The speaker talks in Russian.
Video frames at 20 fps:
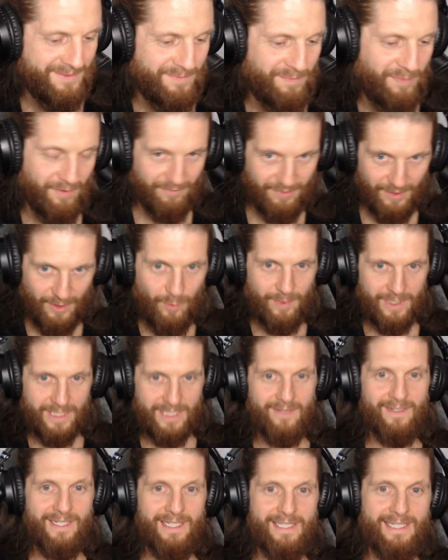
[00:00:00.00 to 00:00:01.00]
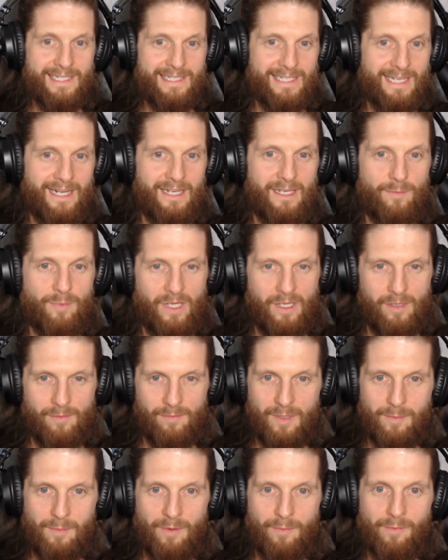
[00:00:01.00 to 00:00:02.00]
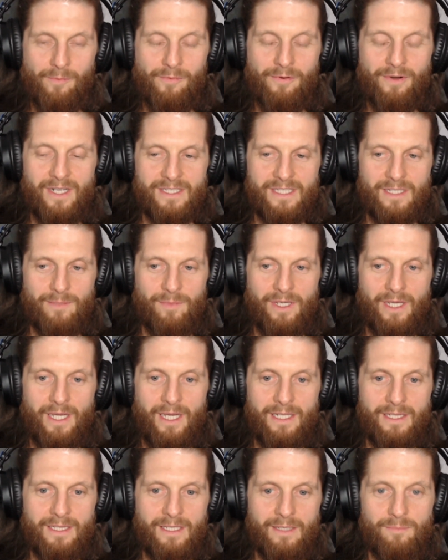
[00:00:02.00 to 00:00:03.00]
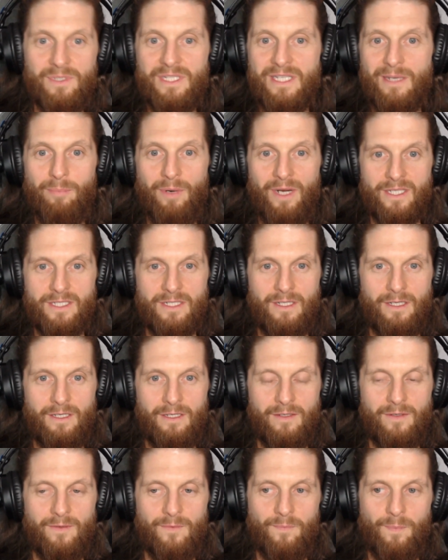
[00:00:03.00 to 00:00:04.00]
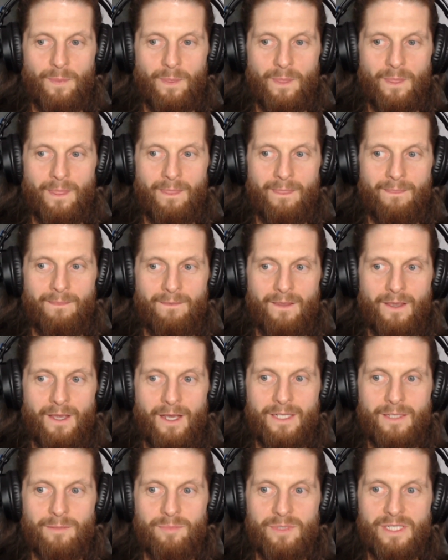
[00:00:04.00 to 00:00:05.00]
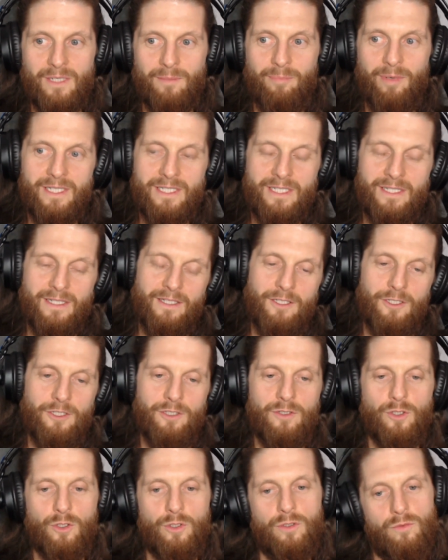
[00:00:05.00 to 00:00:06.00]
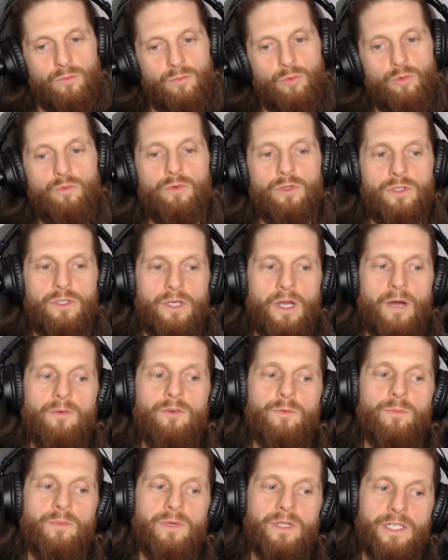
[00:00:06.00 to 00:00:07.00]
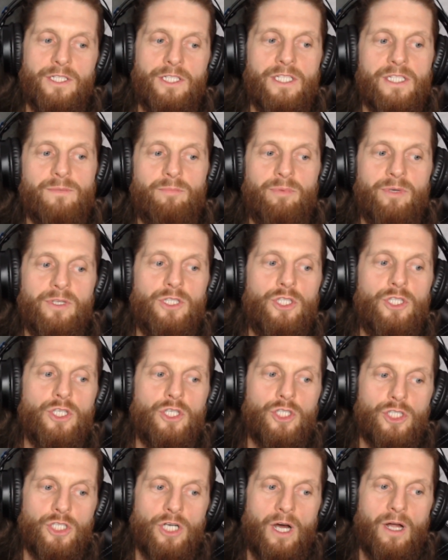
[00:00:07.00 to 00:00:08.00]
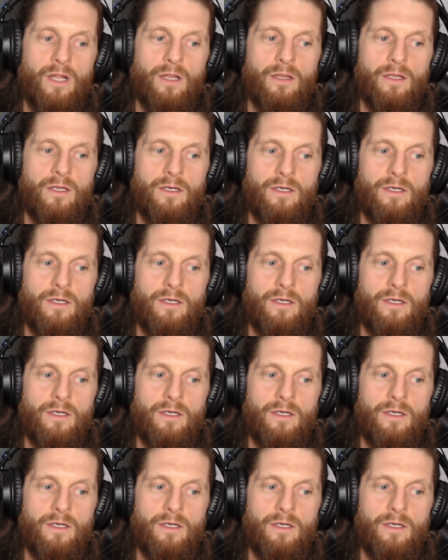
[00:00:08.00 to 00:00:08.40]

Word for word: вы любите говорить социально приемлемыми фразами. Это безопасно это безопасно, и такие, ну вот я вот молодец, поддержал.